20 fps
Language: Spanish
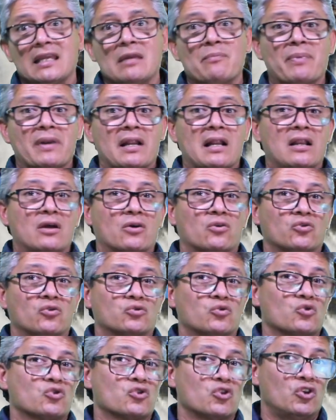y para la
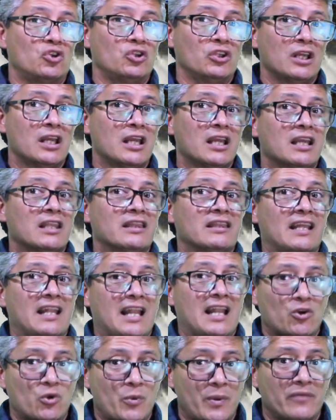construcción de
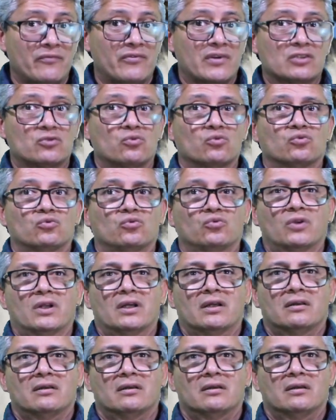la nueva infraestructura?